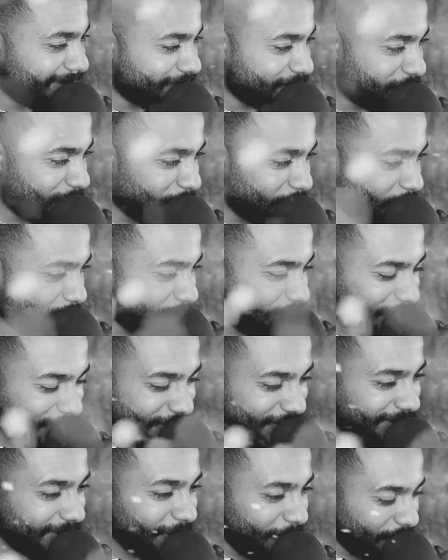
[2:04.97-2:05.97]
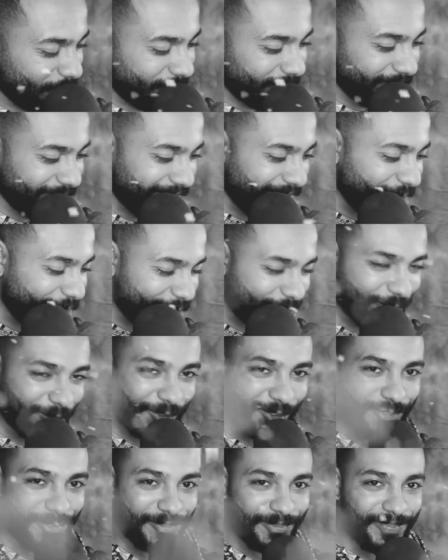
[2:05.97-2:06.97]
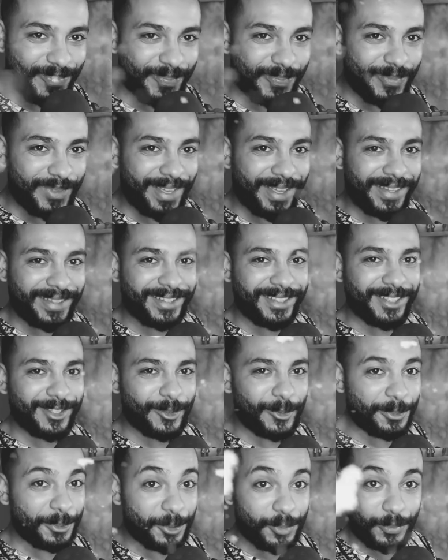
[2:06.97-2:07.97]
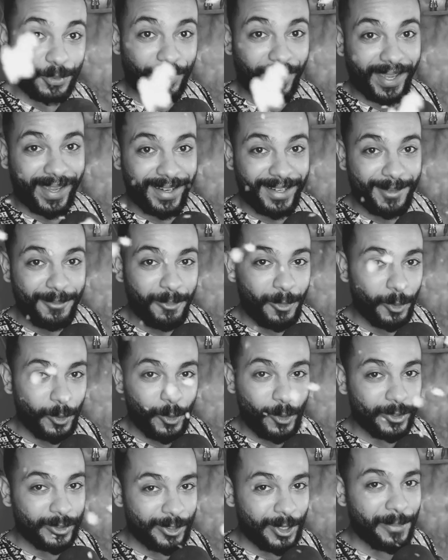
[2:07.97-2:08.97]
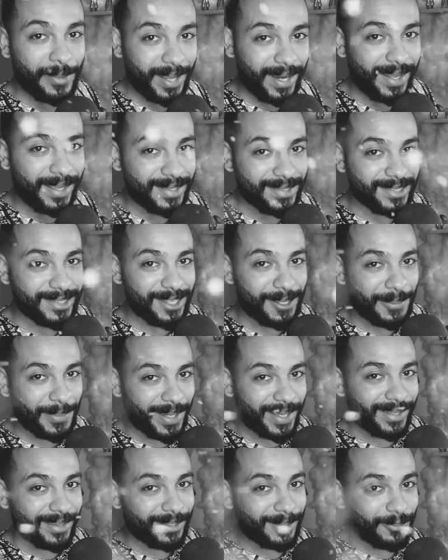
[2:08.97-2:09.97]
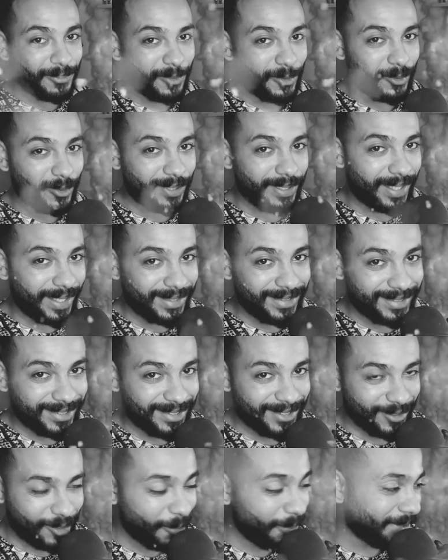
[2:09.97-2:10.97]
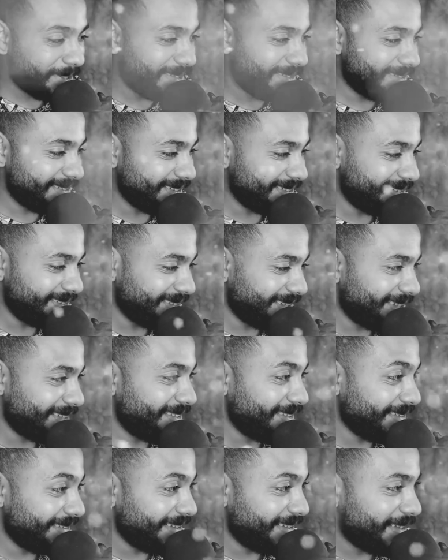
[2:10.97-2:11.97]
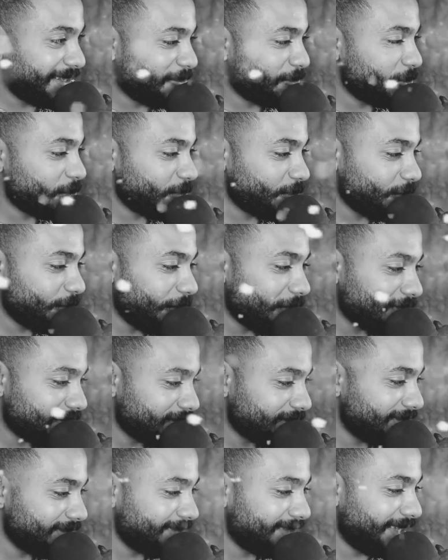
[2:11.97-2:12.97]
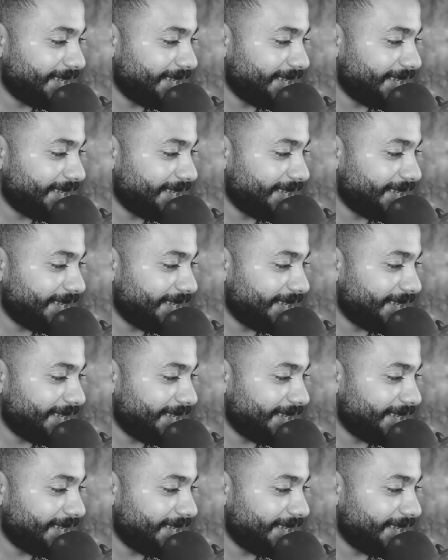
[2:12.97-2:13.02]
الموضوع صعب اكتر يعني انتوا مش متخيلين الموضوع صعب عليا ازاي بجد المو... يعني صعب جدا ان انا ابص اصلا